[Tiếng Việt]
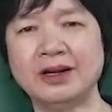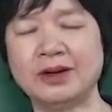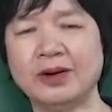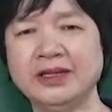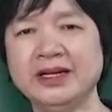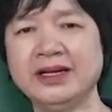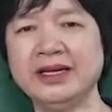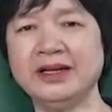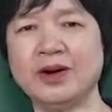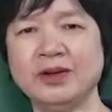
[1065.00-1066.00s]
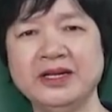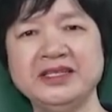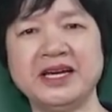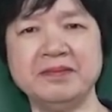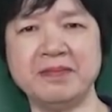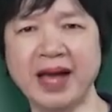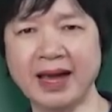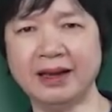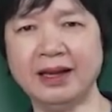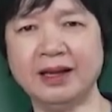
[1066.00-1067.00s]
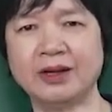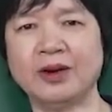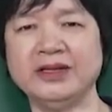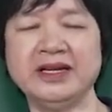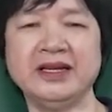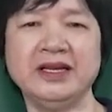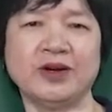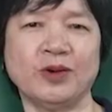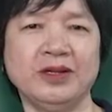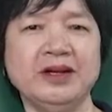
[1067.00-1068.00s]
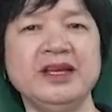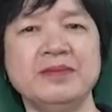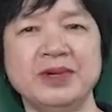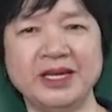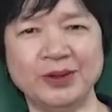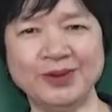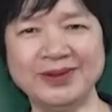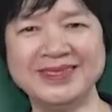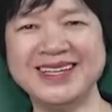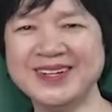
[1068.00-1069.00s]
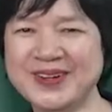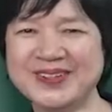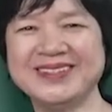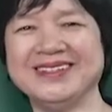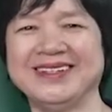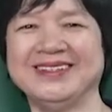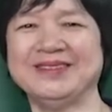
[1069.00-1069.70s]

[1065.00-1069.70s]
có những khi có những chảnh mảng, có những khi có những điểm yếu rất con người.